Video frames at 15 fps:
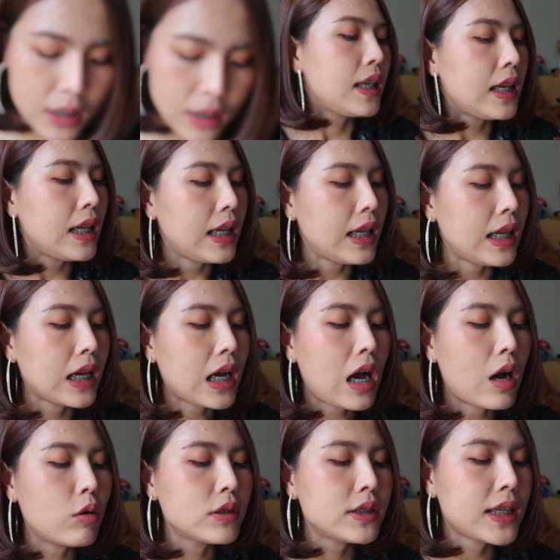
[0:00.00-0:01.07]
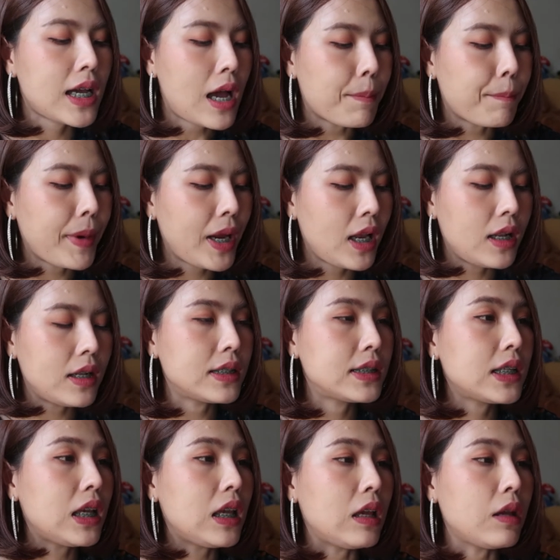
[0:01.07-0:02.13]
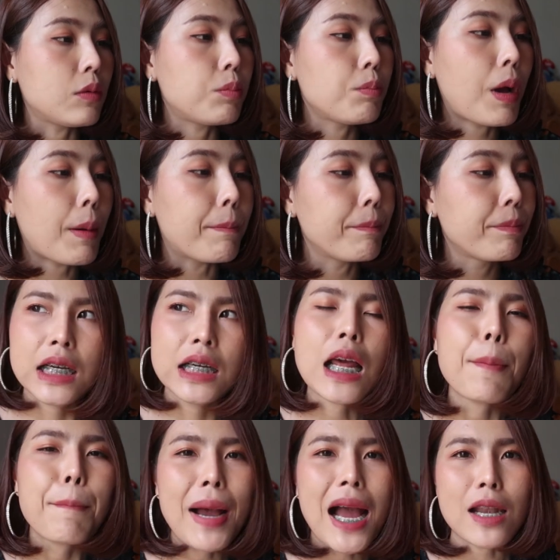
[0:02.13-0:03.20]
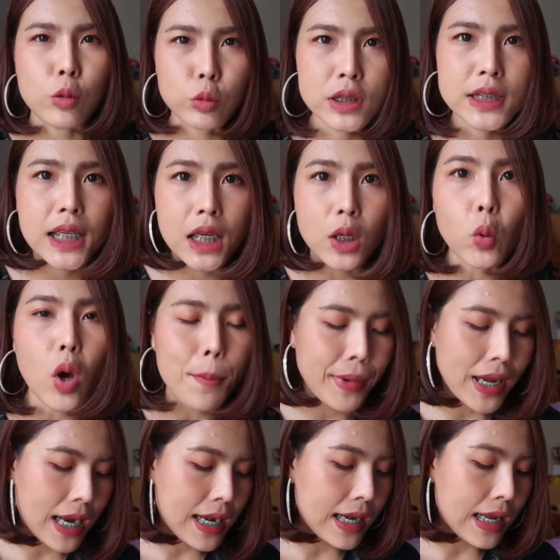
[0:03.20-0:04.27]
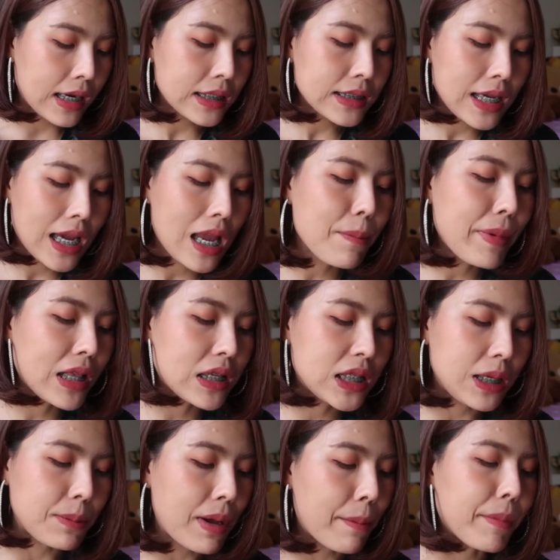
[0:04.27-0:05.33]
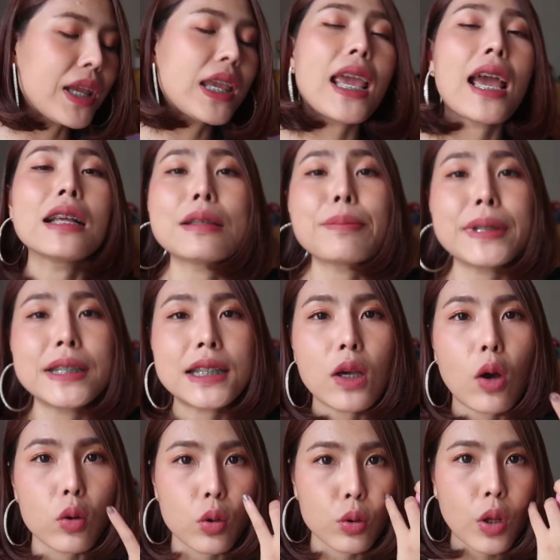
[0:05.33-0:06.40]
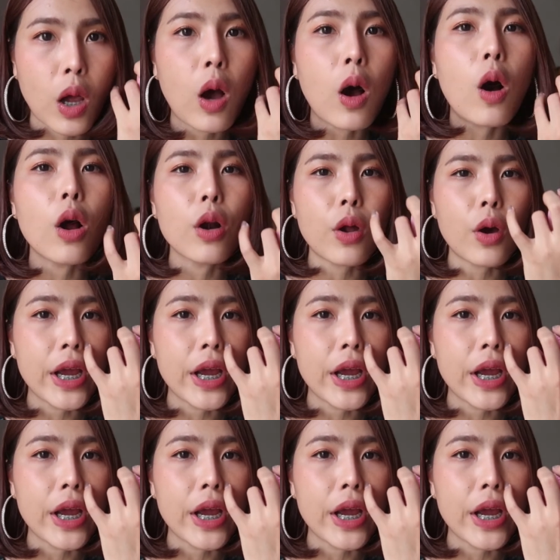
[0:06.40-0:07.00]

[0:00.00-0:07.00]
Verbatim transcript: สีเขาจะเป็นสีแบบคือถ้าปาดทุกสีรวมกันนะก็จะให้เป็นสีแบบเมื่อกี้ จะเป็นสีออกทองทองห